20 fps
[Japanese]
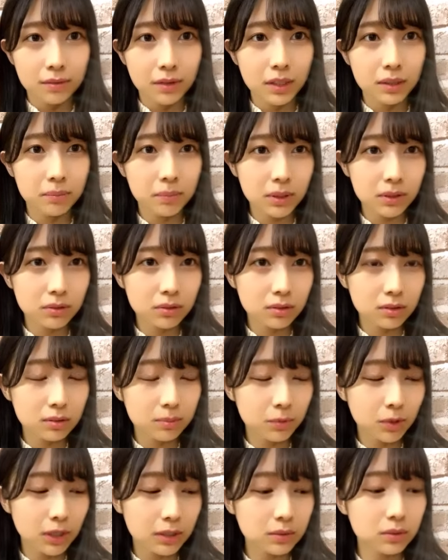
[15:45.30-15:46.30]
何バトル
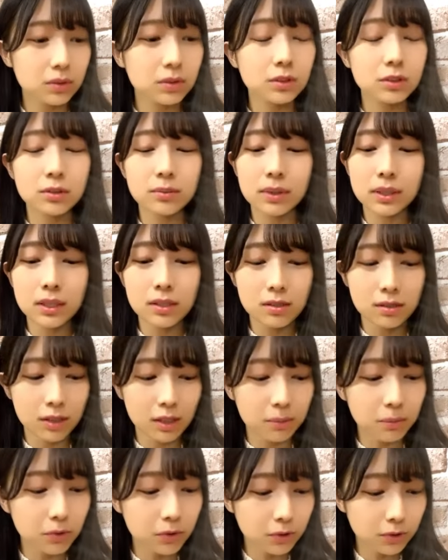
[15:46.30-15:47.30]
もあっという間です
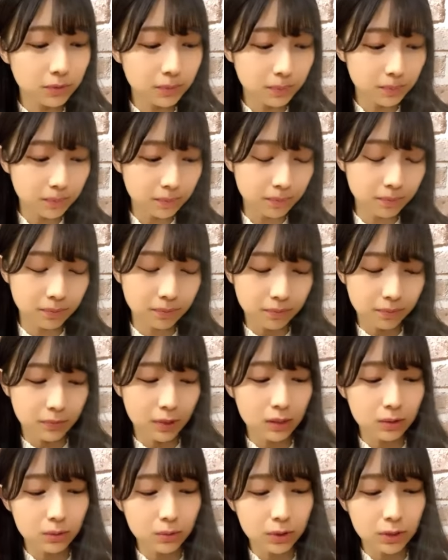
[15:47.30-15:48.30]
ねもう、
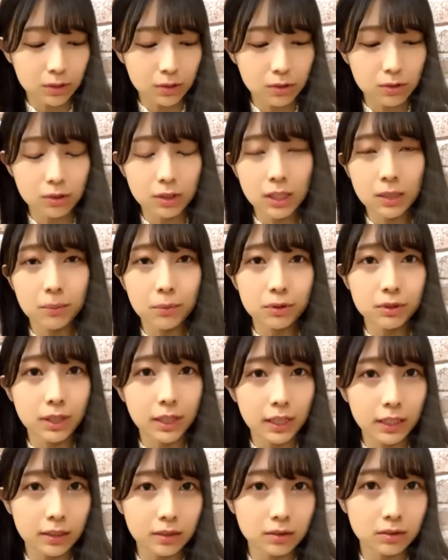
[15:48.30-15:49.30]
あと1週間も
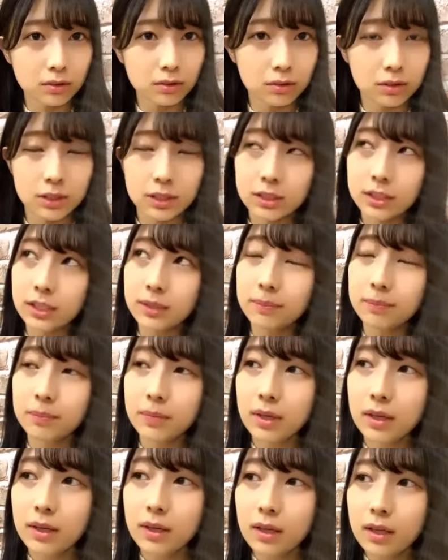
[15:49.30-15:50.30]
ないうちに
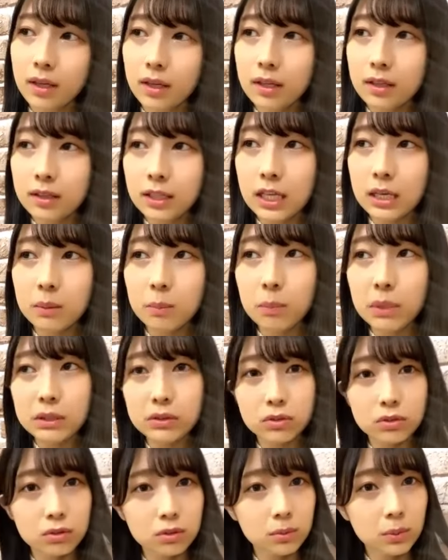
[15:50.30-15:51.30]
何
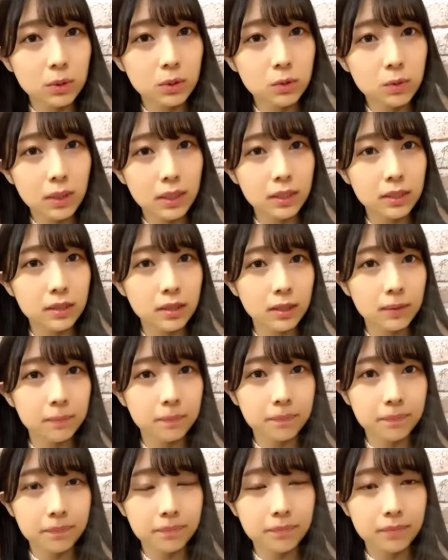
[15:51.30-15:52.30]
バトルも終わりで
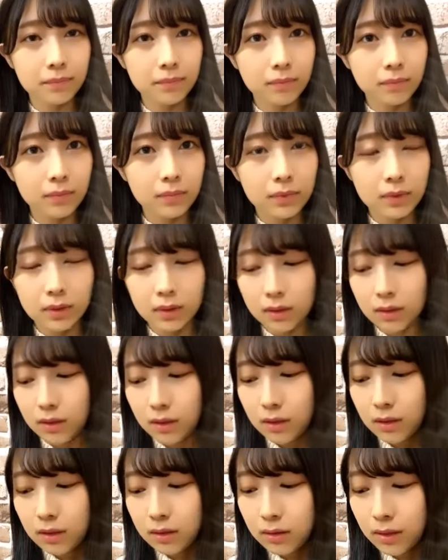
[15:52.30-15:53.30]

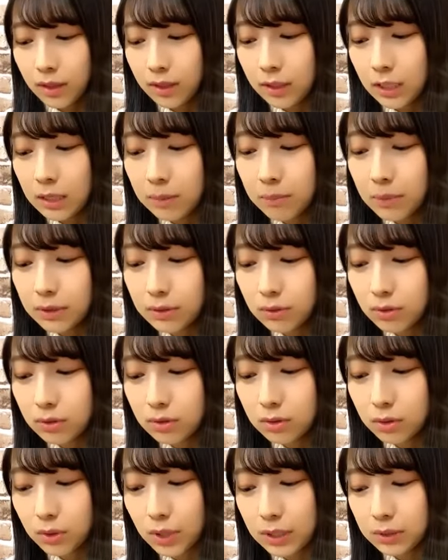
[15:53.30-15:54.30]
ね何
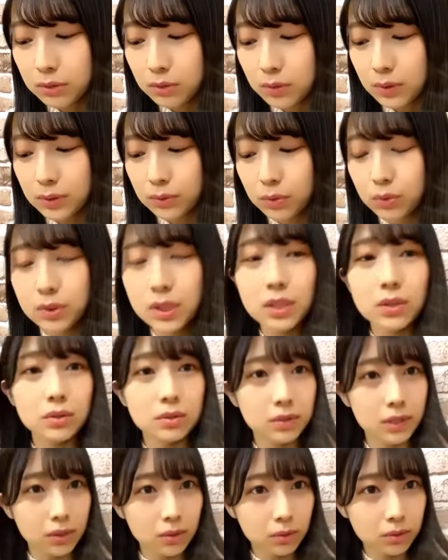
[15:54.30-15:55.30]
バトルの後はどうな
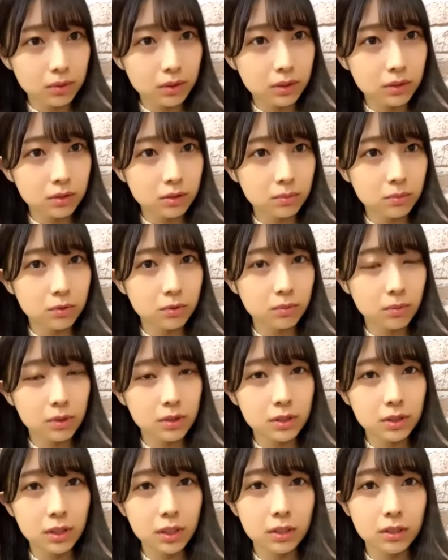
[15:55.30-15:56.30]
るんだろうっていうのもめっ
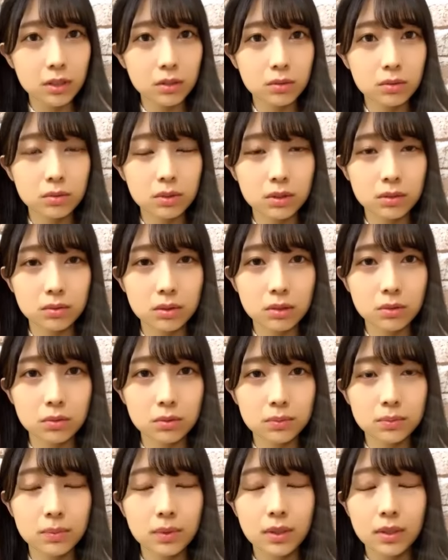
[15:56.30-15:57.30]
ちゃ気になるんですけど
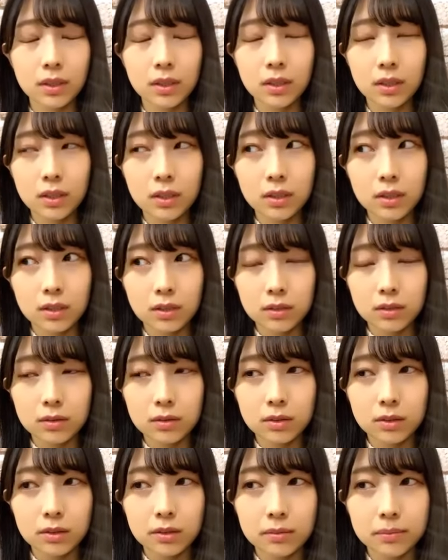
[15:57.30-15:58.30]

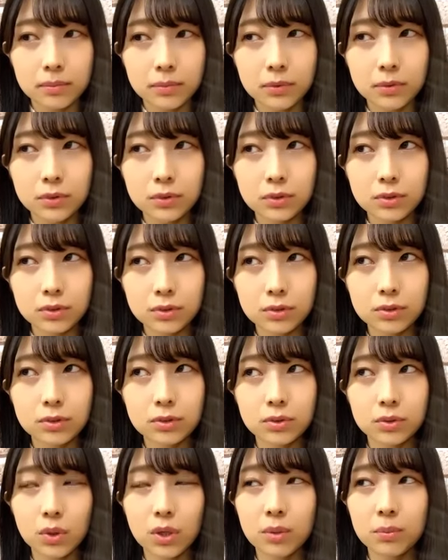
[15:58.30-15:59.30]
もうす
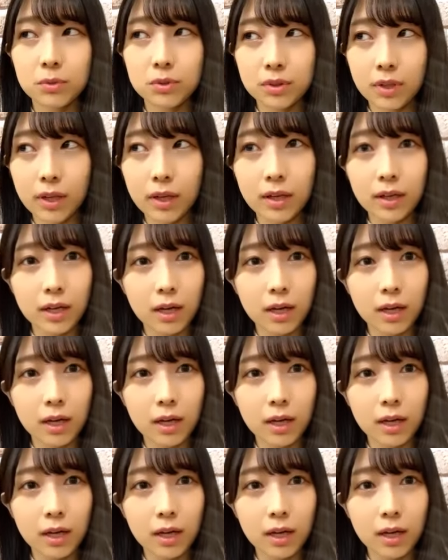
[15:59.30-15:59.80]
ぐそれもね